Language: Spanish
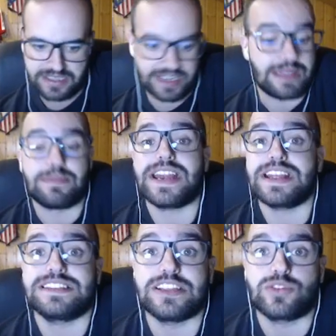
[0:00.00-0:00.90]

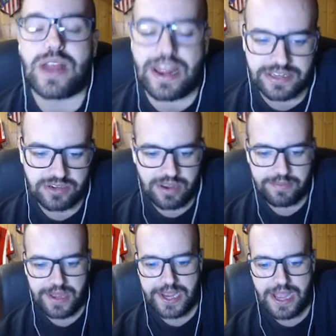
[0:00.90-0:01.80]
Jiménez titular es lo que
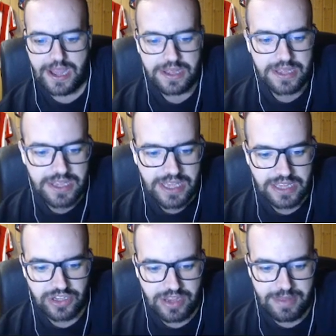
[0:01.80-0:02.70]
me haría, es
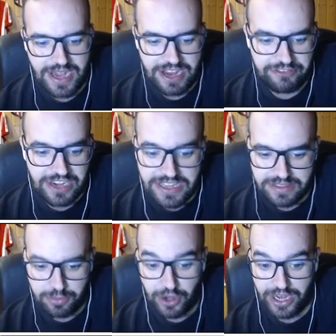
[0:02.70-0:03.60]
lo que me haría feliz,
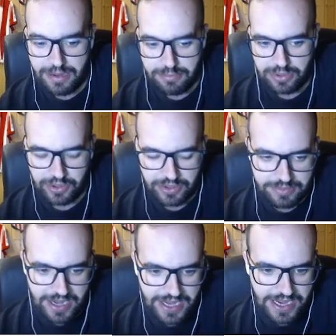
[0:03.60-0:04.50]
por ejemplo, ¿no? Y
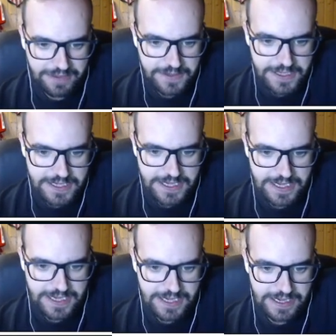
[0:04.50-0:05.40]
me haría
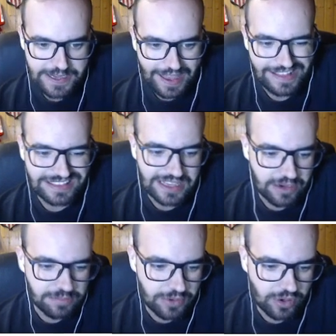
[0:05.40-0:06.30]
eh, enterrar
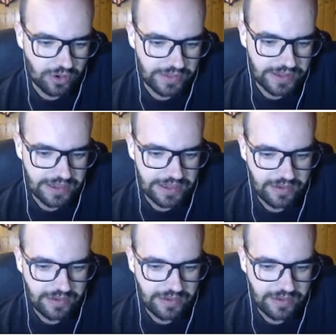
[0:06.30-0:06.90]
un poco lo de, lo de